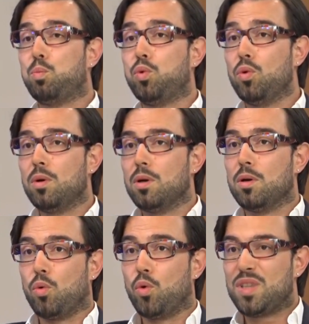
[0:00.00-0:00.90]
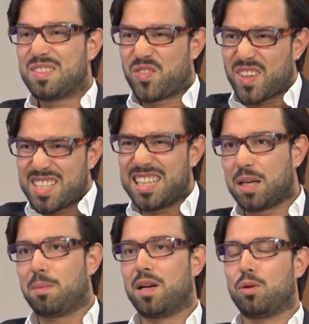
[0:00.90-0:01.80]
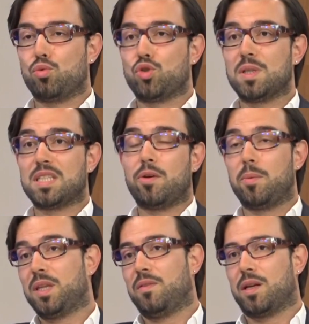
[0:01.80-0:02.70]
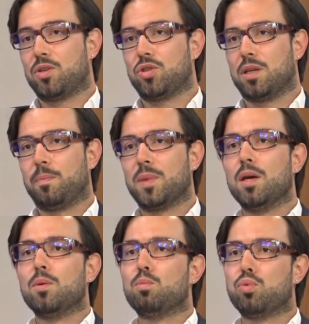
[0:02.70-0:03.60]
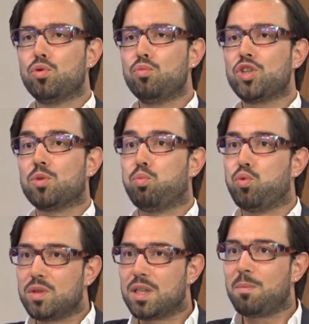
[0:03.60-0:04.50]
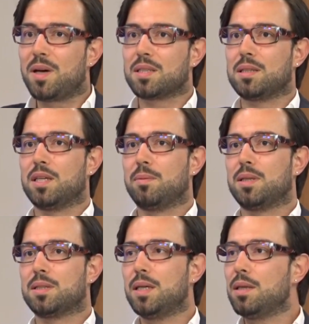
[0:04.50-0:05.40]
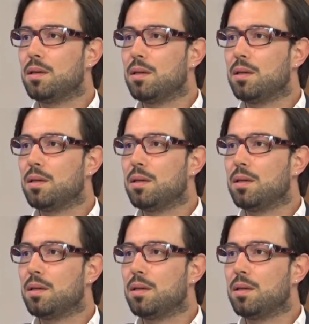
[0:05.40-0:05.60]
Bu o fragil damarların oluşuma sebebiyet veren şey bulunmuş ki bunları baskılayabilirsek